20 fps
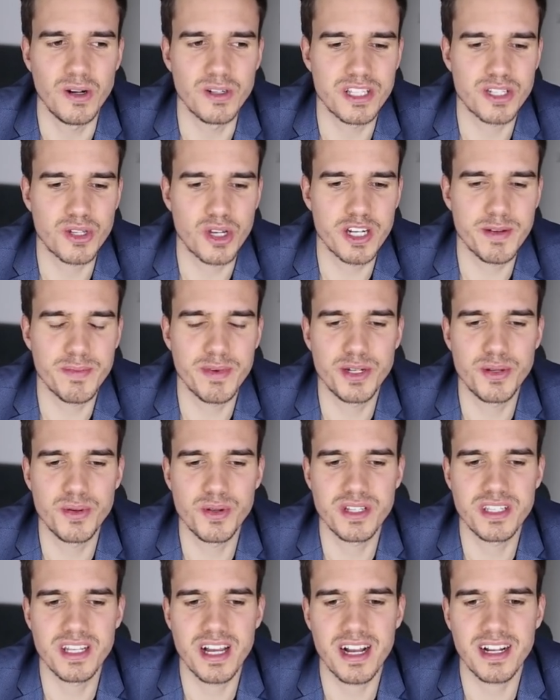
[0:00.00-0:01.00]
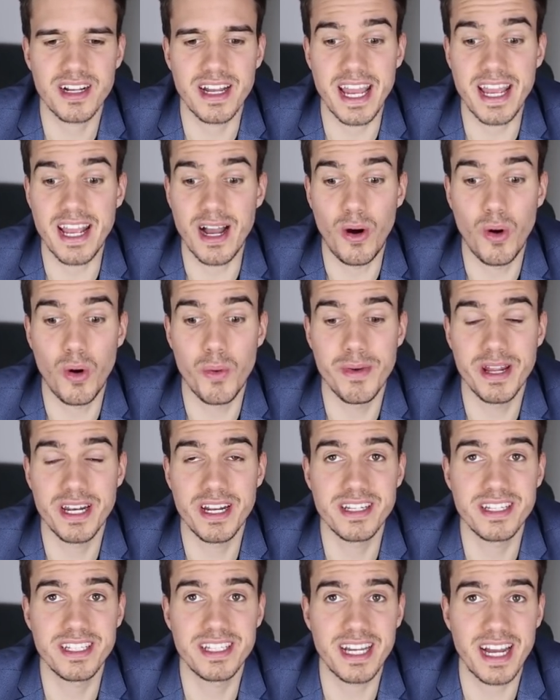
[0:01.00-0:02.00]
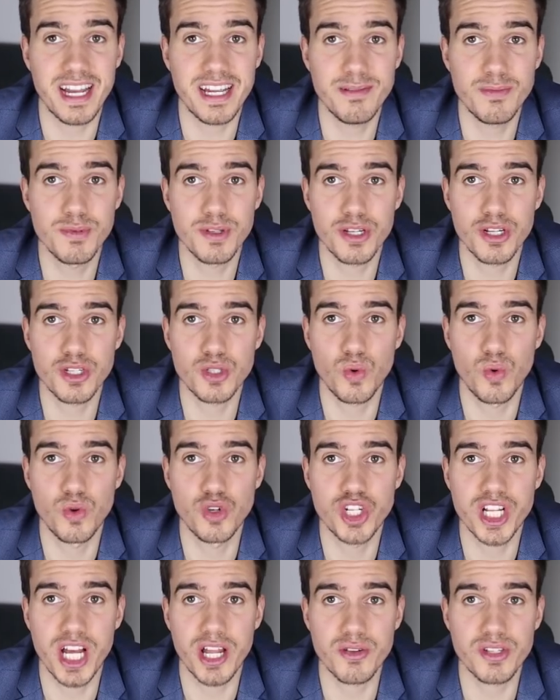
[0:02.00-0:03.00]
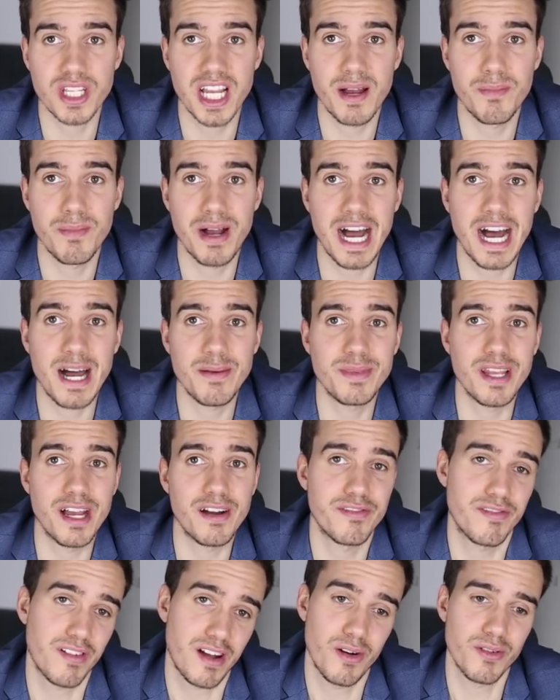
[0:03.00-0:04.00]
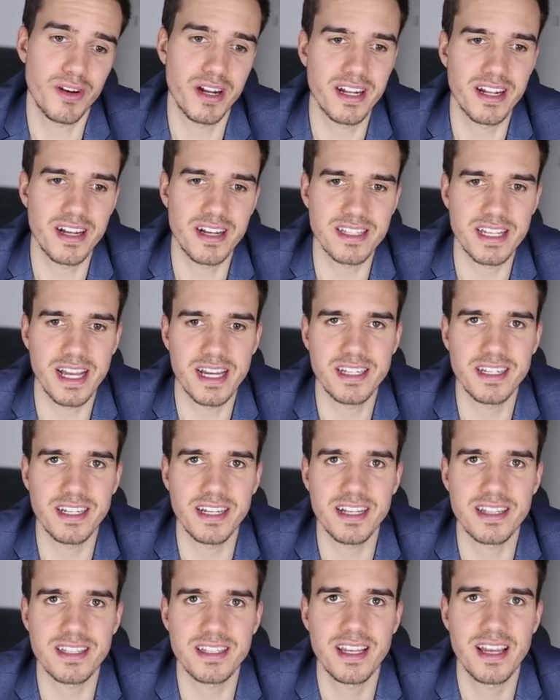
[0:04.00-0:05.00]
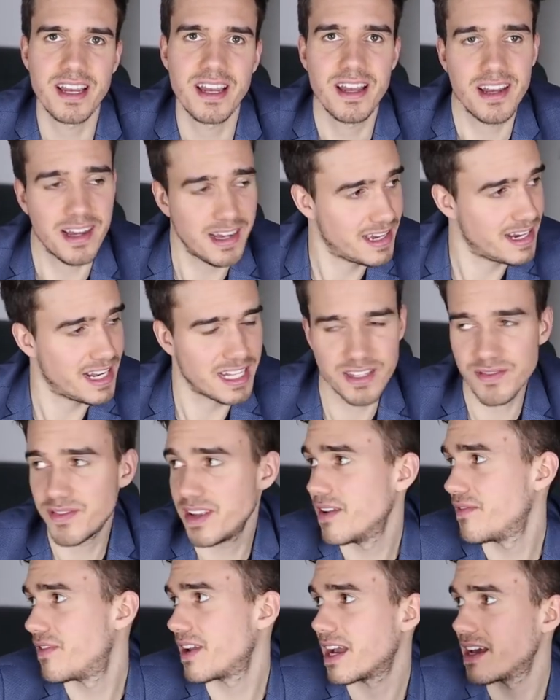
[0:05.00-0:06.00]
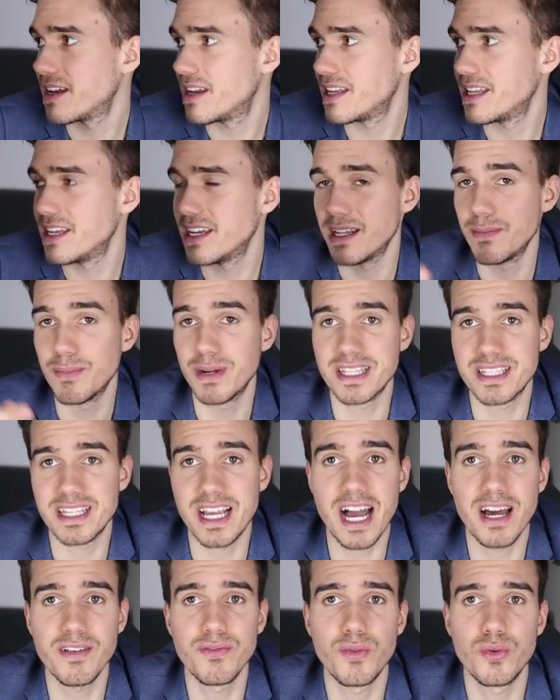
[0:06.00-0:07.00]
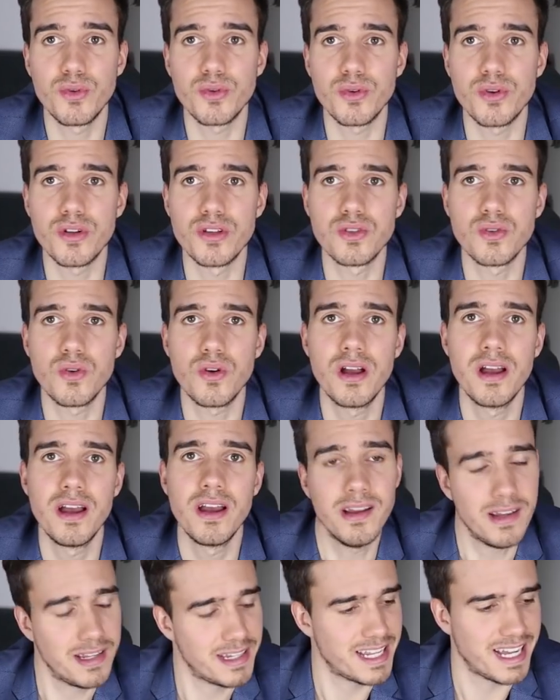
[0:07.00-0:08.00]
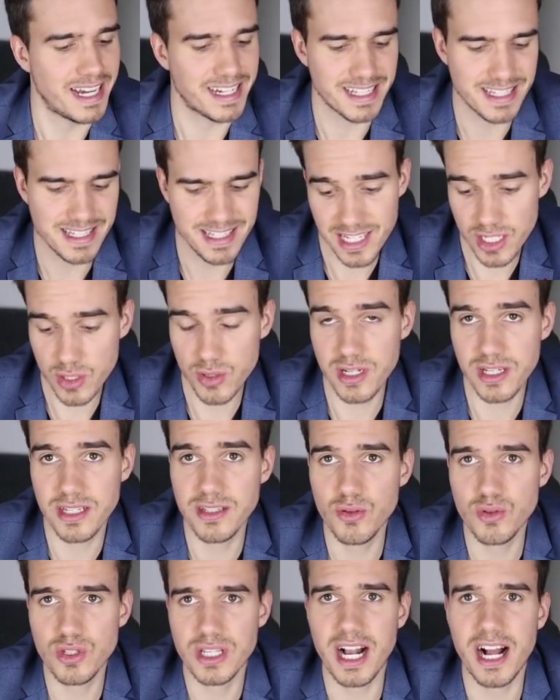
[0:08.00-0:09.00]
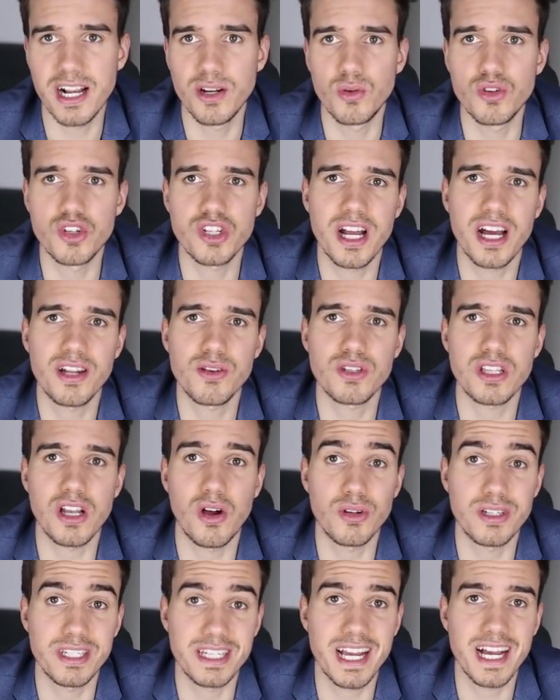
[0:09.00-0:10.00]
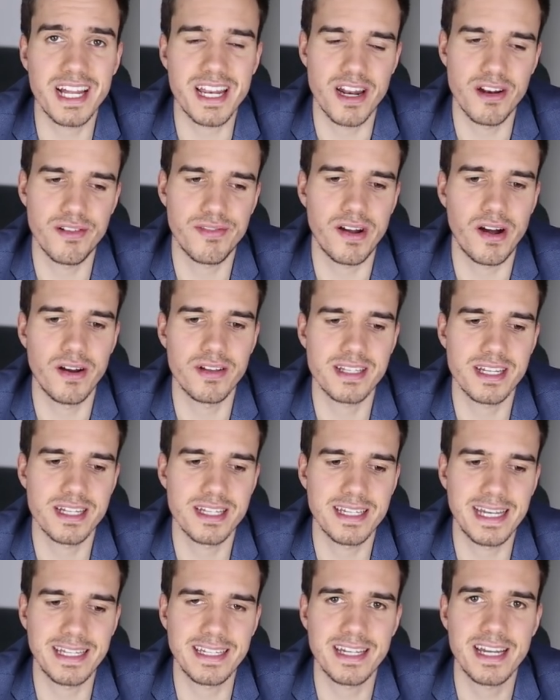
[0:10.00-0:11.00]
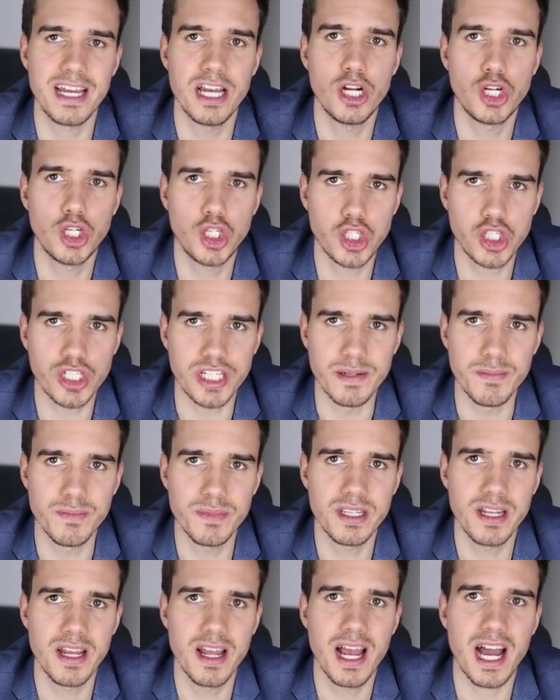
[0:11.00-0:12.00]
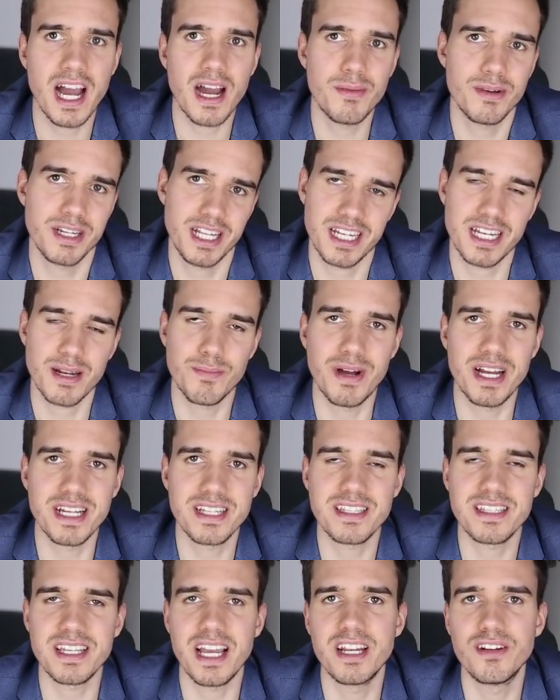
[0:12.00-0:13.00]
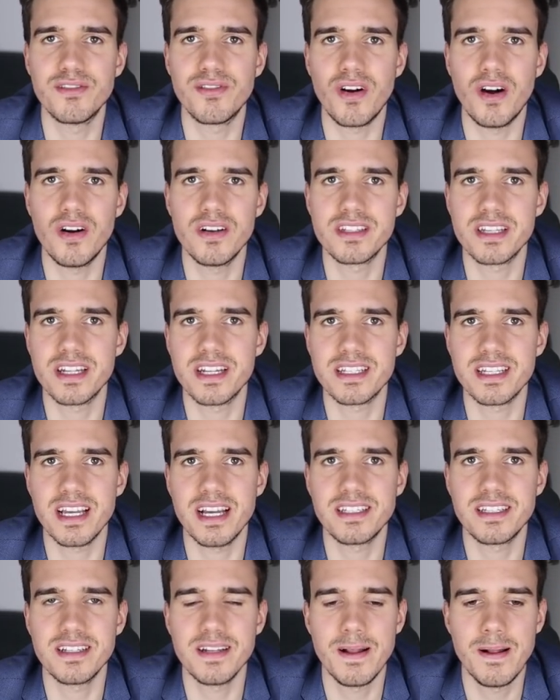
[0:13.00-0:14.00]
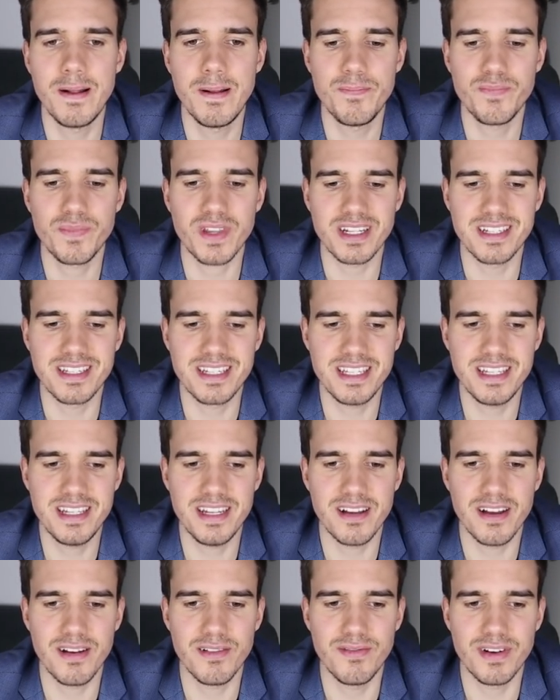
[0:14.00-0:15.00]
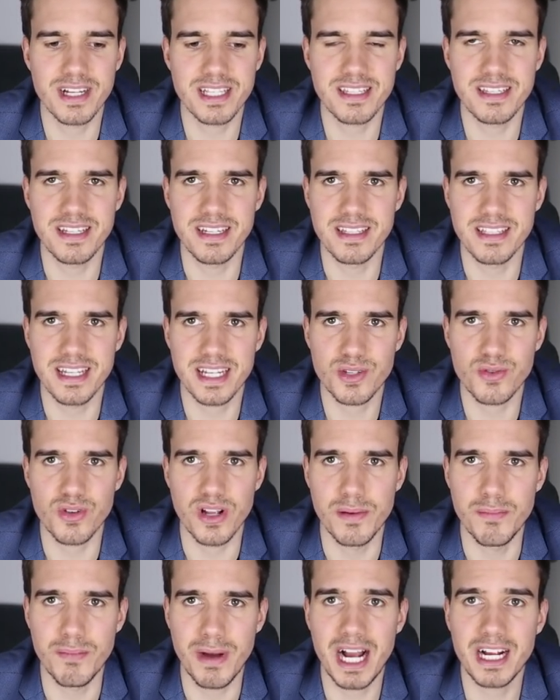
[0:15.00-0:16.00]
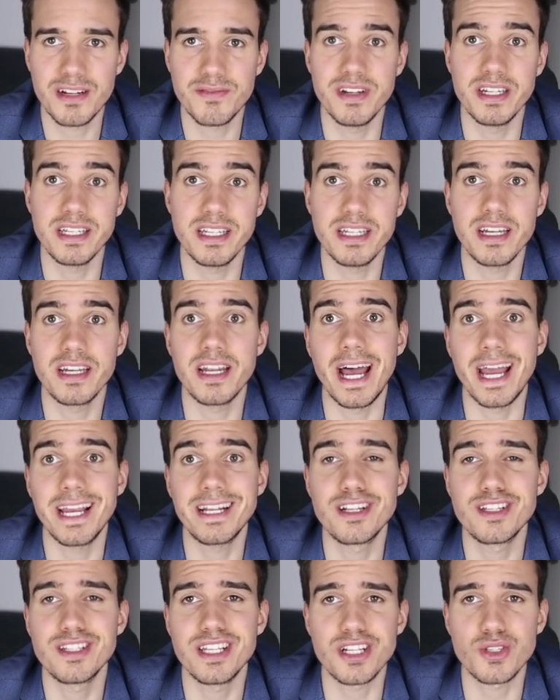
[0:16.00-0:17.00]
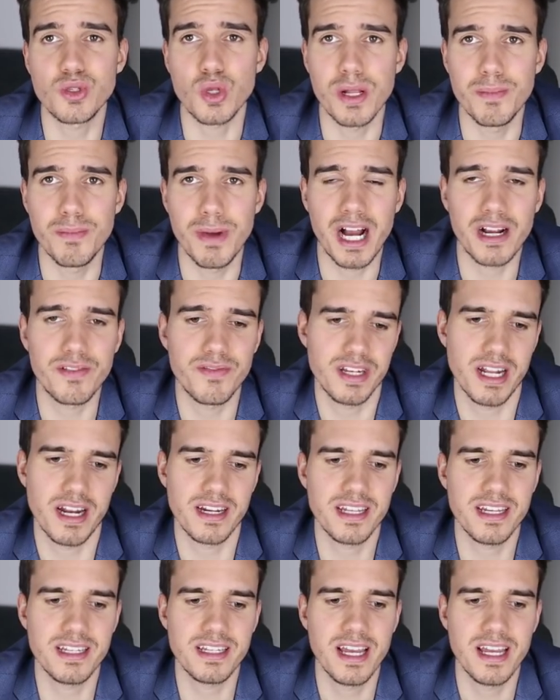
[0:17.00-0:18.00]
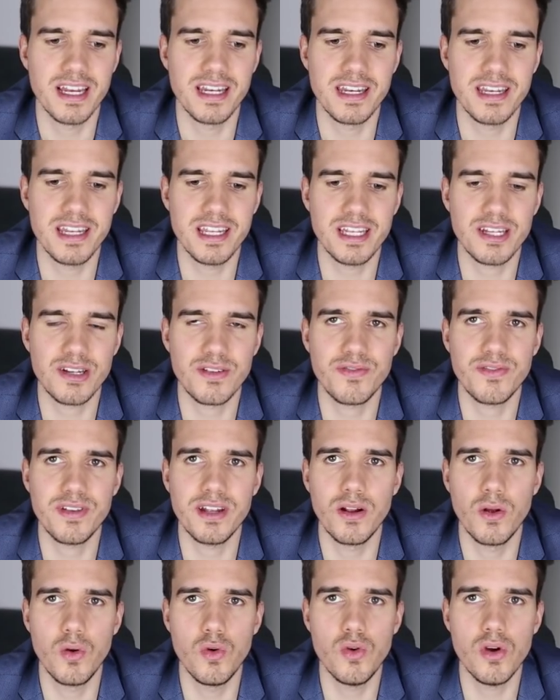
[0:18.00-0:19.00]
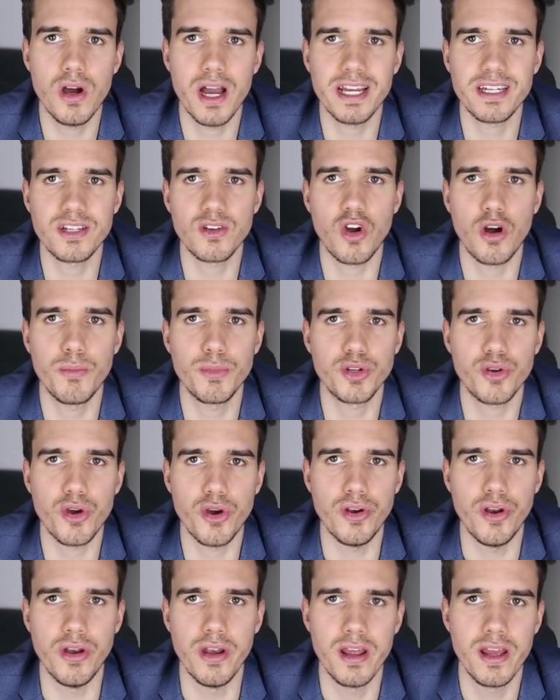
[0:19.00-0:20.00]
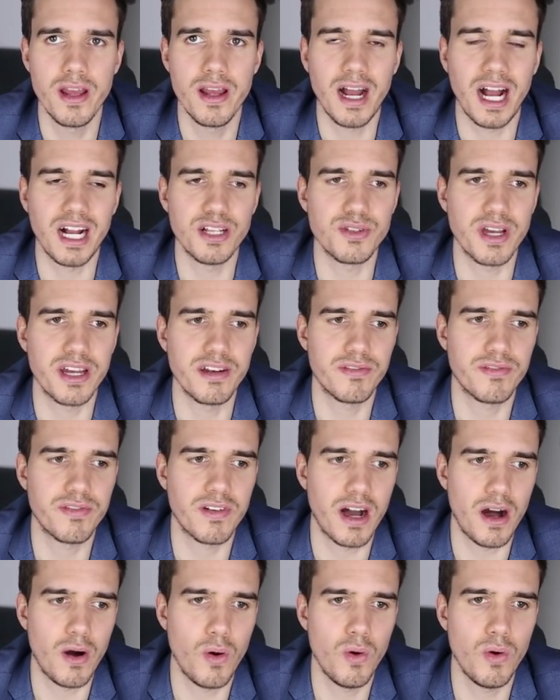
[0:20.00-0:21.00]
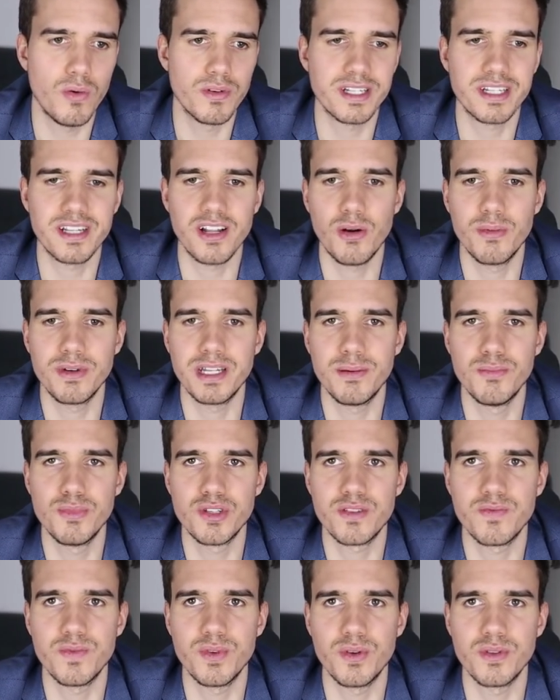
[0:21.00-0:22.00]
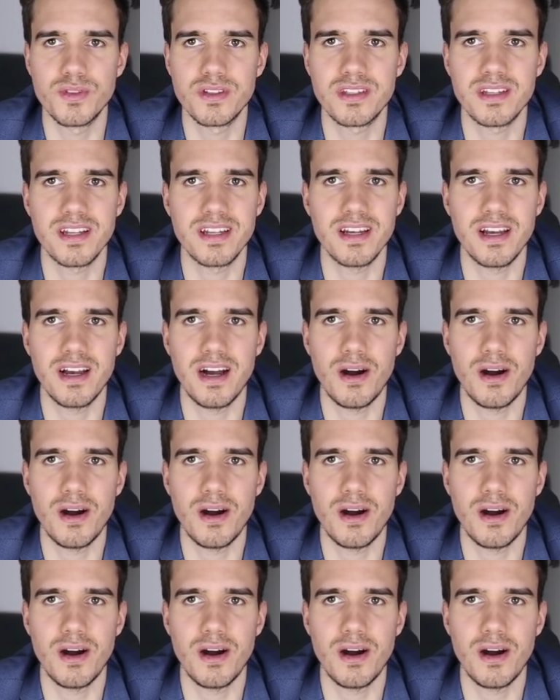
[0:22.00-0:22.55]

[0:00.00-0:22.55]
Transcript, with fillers: Und jetzt könnte man natürlich sagen, hey, auch Männer, die keinen besonders hohen Status haben, haben ja Frauen an ihrer Seite. Jetzt ein Hartz-IV-Empfänger, der hier in Marzahn wohnt oder so, der hat jetzt nicht so den sozialen hohen Status, auch der hat eine Frau an seiner Seite, stimmt, aber der hat dann meistens eine Frau an seiner Seite, die, was den sexuellen Marktwert, ihren eigenen sexuellen Marktwert angeht, nicht viel höher hätte kommen können. Also eine Frau, und ich glaube, da müssen wir uns